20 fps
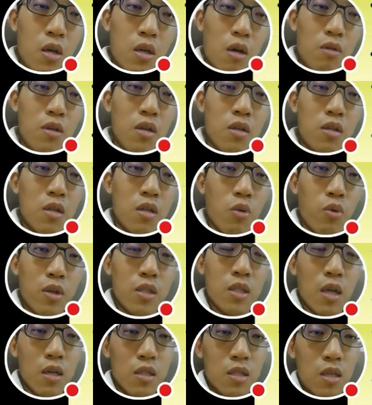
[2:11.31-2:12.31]
然后第四呢，
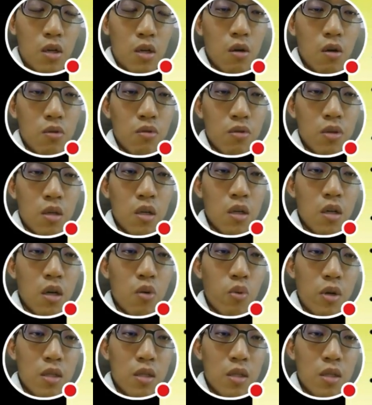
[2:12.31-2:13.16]
文章的结构就是一个